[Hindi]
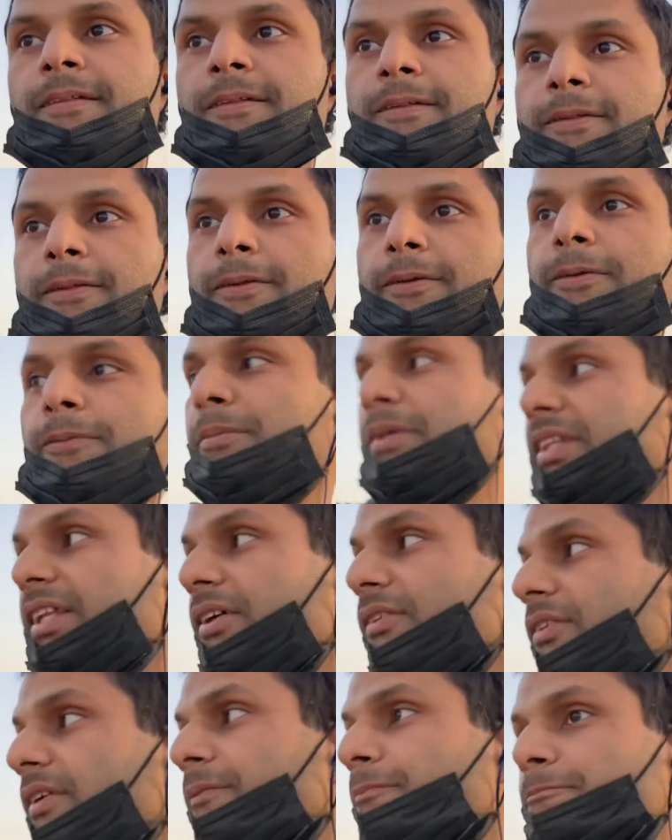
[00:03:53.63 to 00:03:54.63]
लो
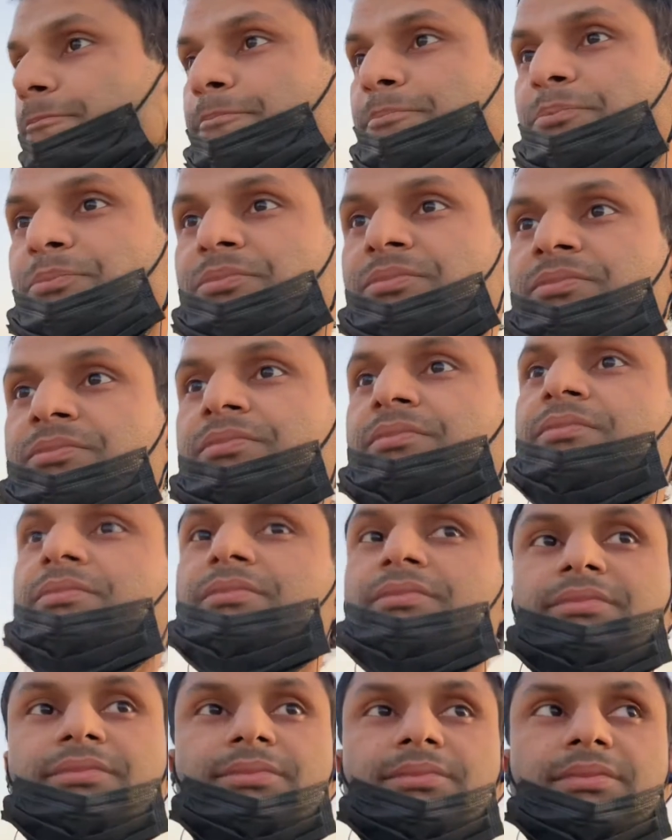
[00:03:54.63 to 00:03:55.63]
बताओ अब
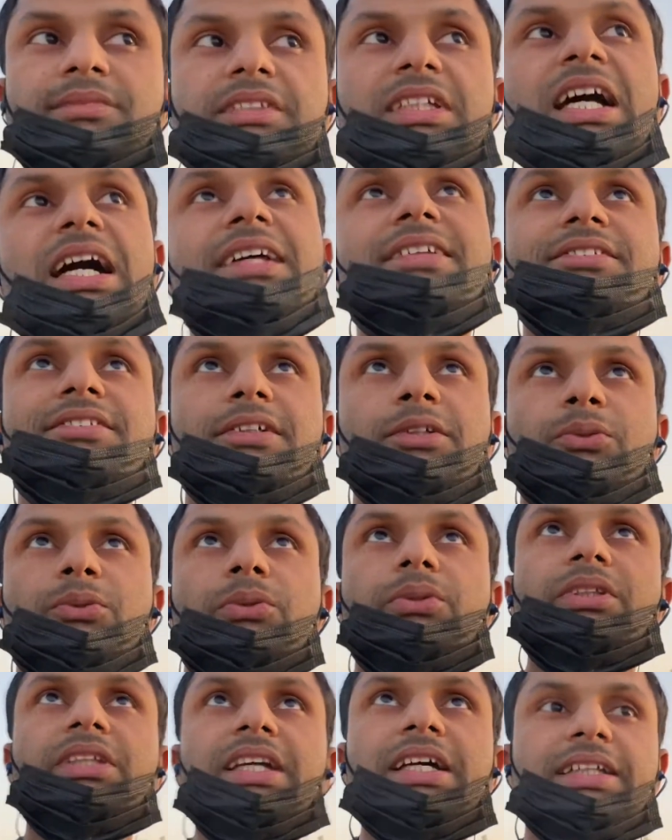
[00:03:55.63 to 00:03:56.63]
चांद से
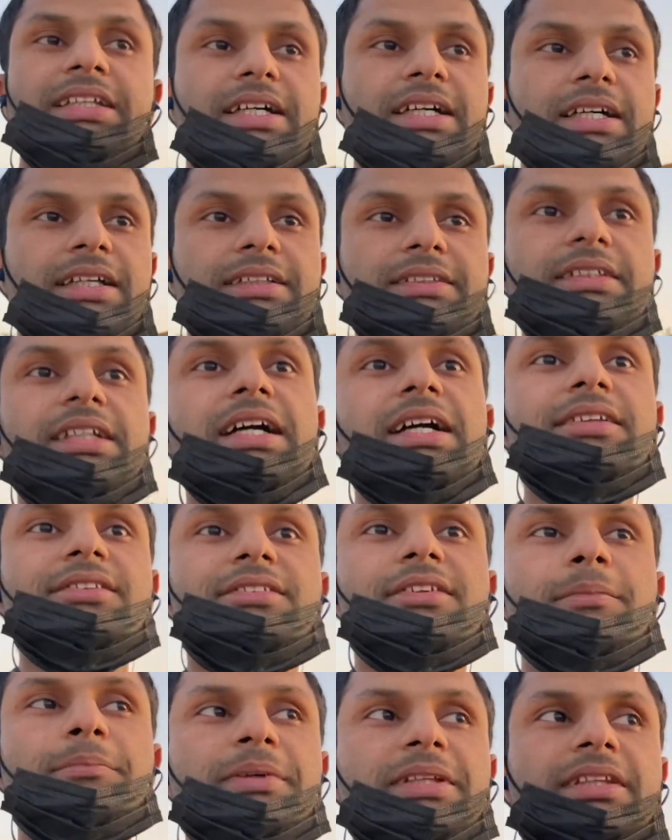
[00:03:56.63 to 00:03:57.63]
कूद गया था चांद
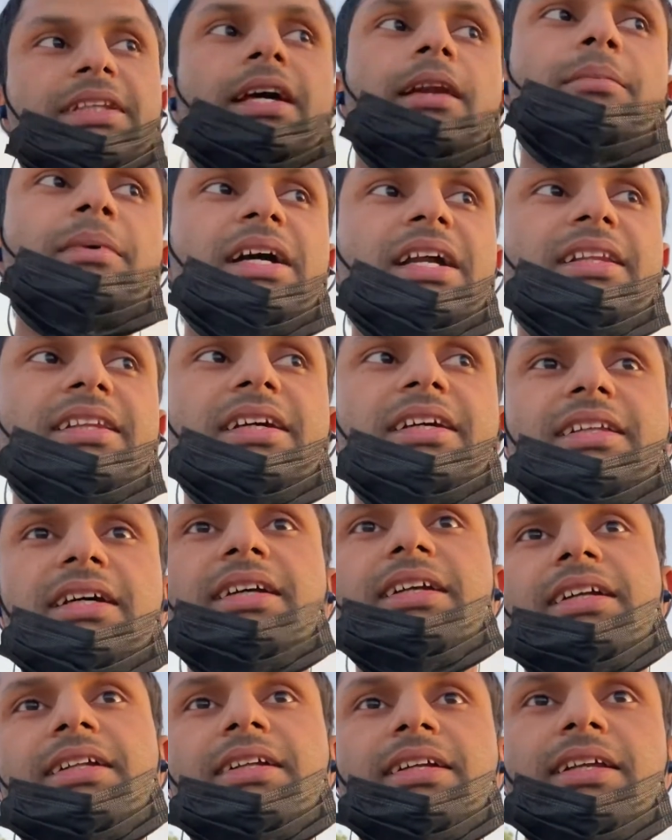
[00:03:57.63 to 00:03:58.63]
से पत्थर मार दिया था
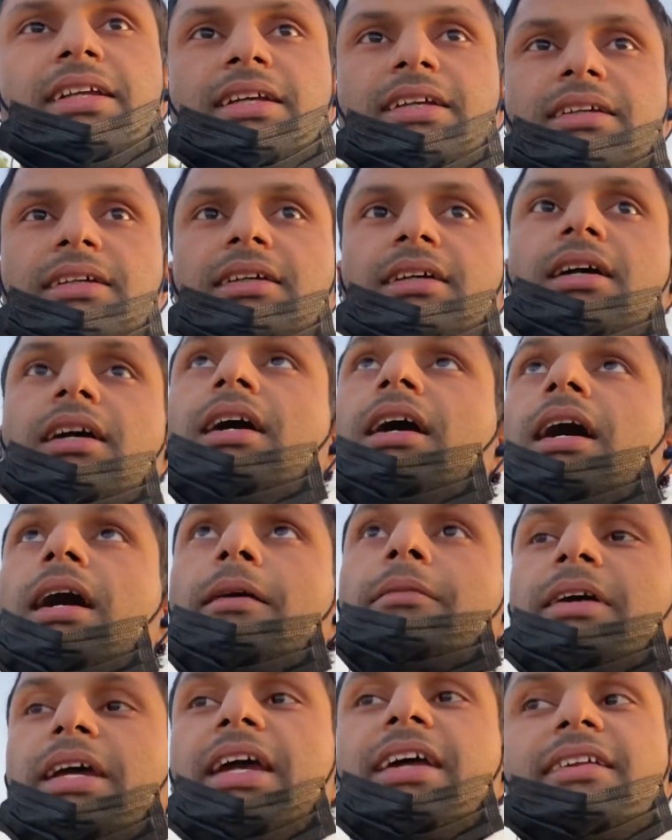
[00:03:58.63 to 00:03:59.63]
किसी ने
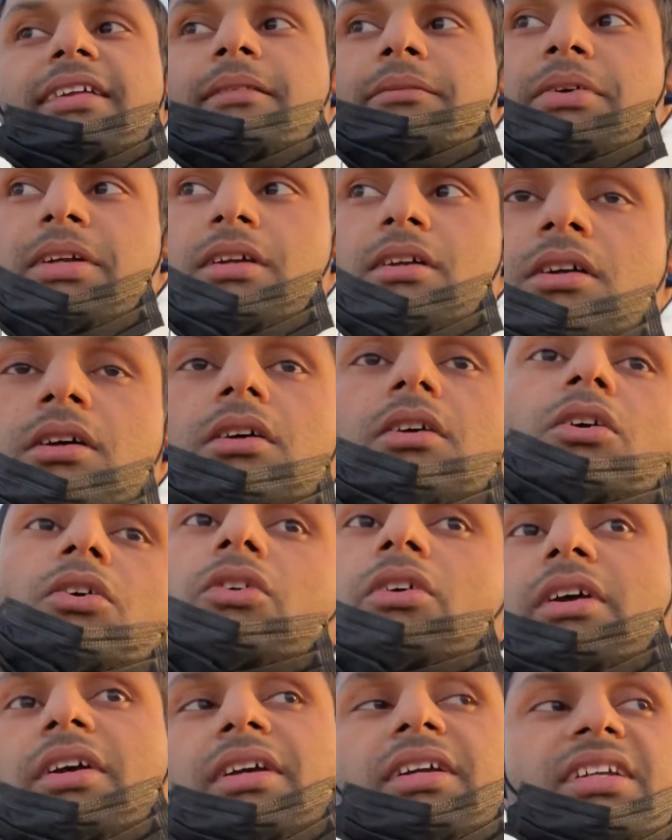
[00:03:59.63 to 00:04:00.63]
अब ऐसे फिर
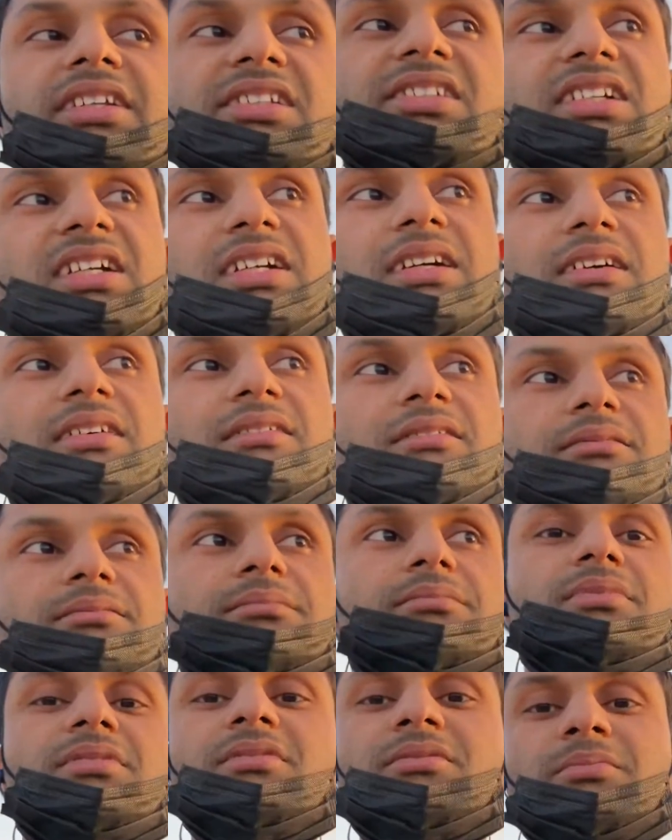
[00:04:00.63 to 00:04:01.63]
कोई किसी का
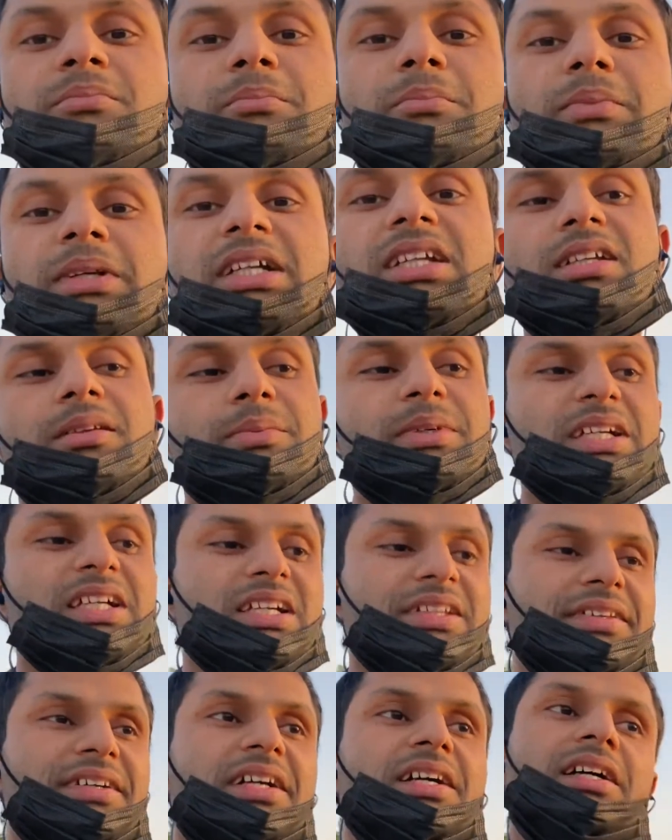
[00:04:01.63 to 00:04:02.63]
मर्डर भी कर
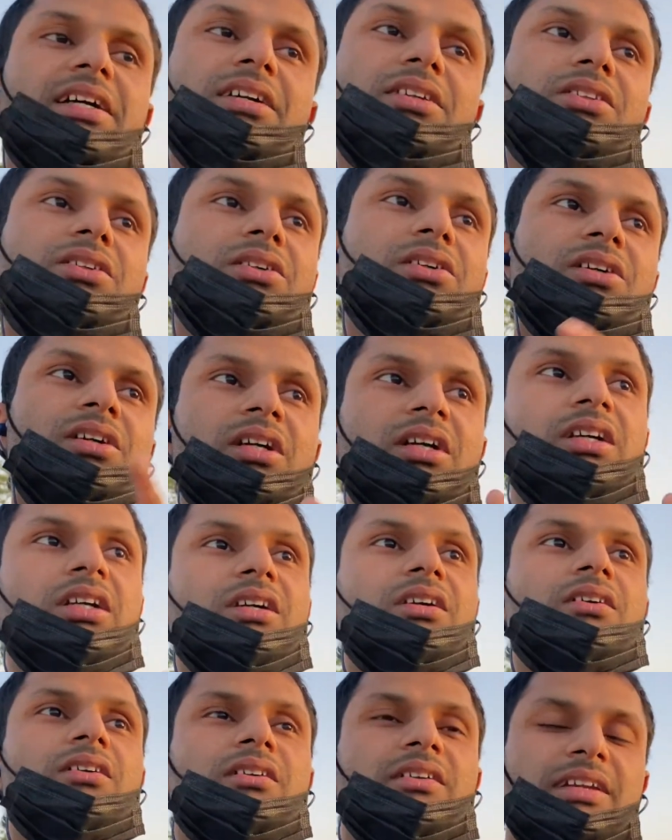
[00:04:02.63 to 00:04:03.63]
देगा तो
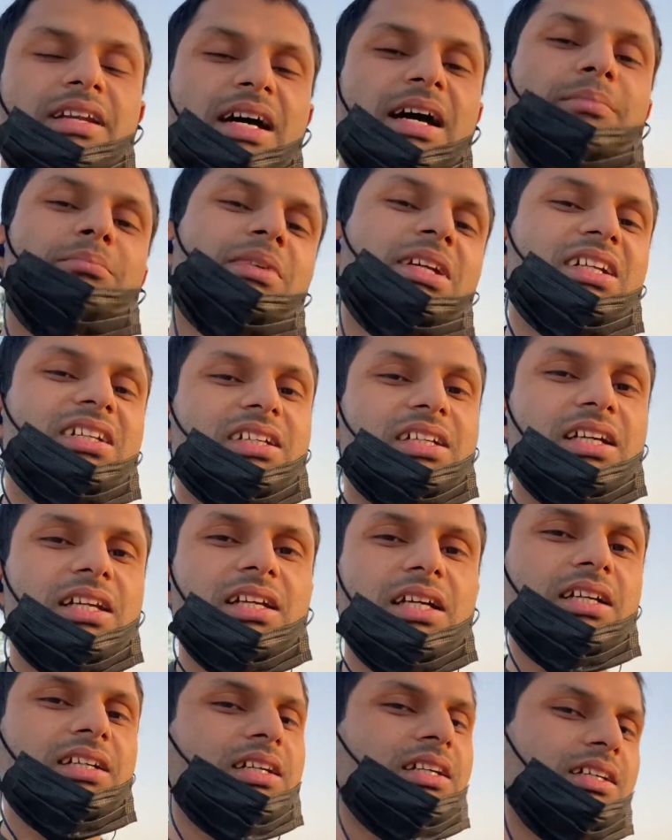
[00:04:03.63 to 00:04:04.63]
नाम किसका
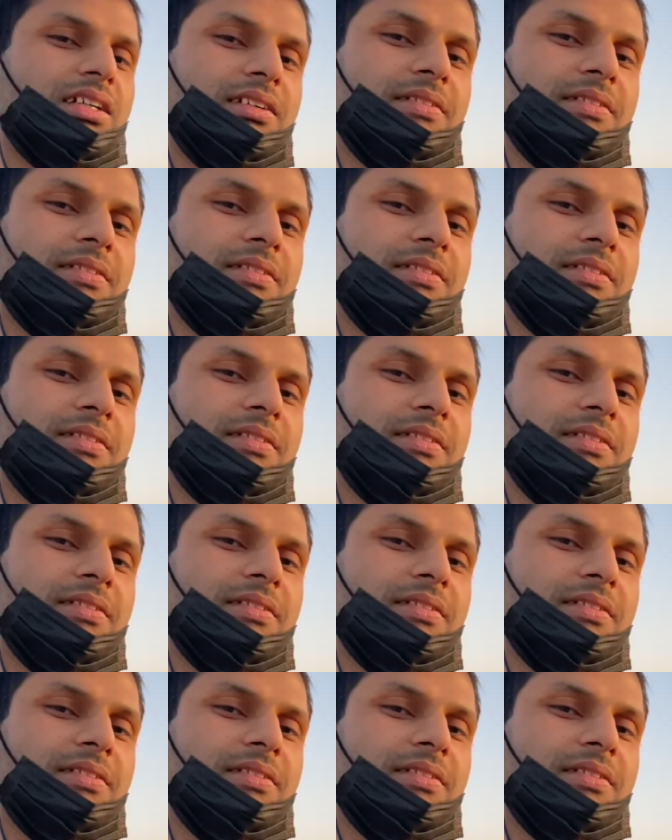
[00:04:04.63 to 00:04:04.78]
लगेगा